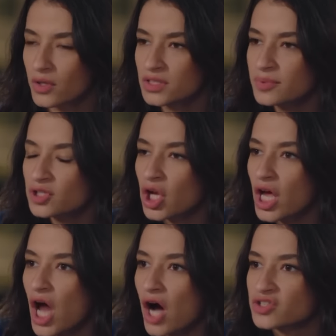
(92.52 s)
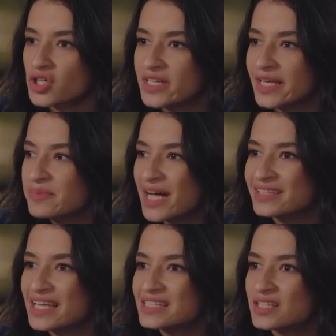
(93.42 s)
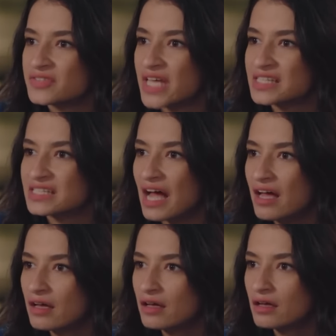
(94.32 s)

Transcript: هو انت بتطلعي لها اعذار ليه بجد ايه الاستفزاز ده